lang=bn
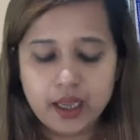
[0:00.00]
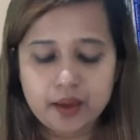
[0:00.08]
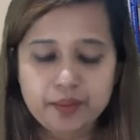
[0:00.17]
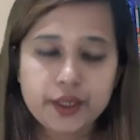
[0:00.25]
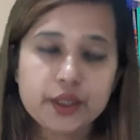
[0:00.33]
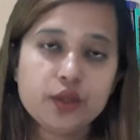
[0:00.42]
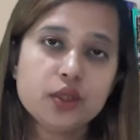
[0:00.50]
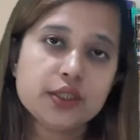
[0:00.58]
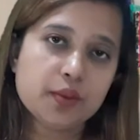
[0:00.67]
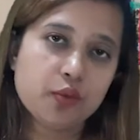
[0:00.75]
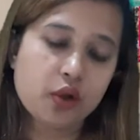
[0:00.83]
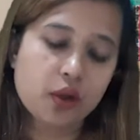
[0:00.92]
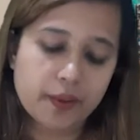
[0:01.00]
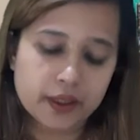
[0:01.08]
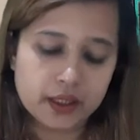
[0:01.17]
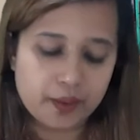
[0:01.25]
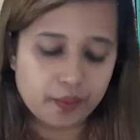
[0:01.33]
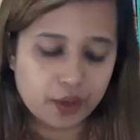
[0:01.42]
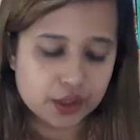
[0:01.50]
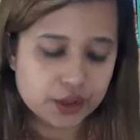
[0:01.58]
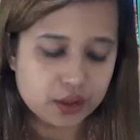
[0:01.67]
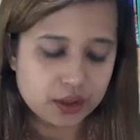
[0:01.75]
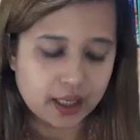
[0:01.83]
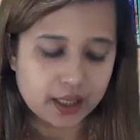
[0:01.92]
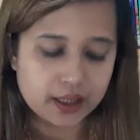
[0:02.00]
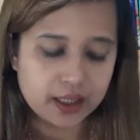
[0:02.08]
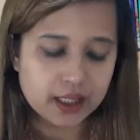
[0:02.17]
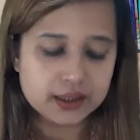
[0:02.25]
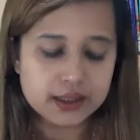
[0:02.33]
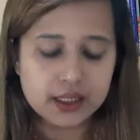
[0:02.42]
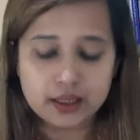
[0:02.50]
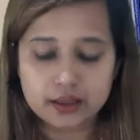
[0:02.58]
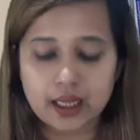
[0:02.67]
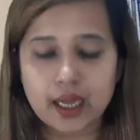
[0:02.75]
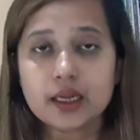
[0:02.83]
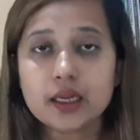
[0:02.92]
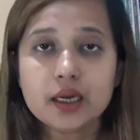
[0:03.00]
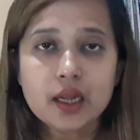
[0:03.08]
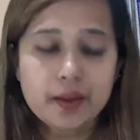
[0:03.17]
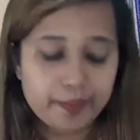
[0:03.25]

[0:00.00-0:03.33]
এই বৃদ্ধ যে মুখোপাধ্যায় মহাশয় তার কি আছে ধানের